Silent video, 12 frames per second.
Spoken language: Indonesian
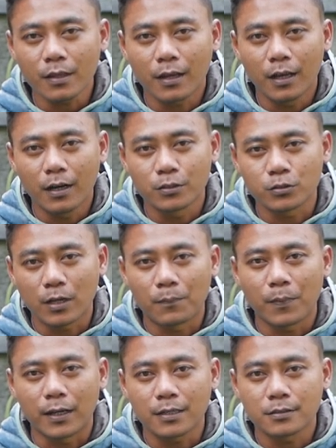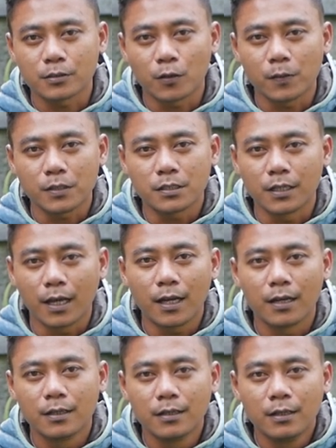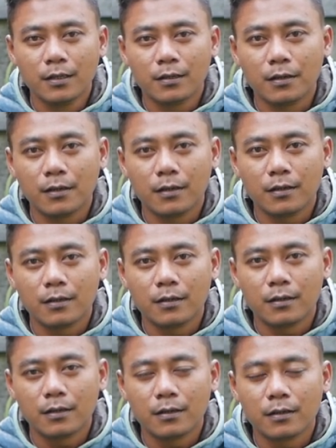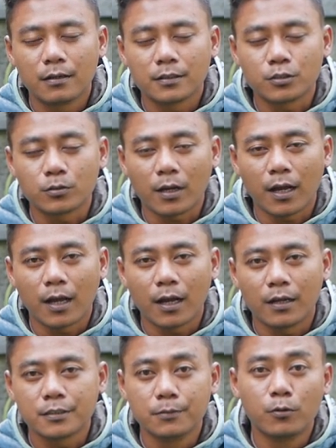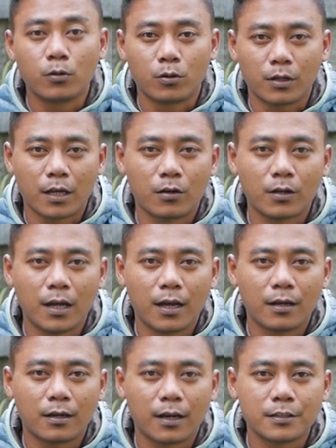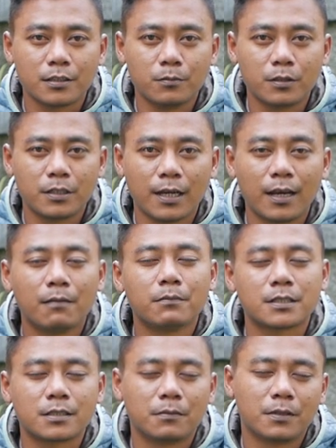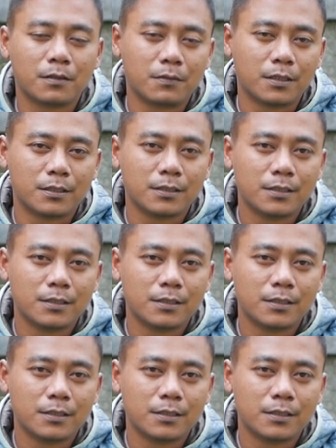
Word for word: kalau suka panas otomatis dia uh, suka jemur kalau nggak kena jemur dia lemes teman-teman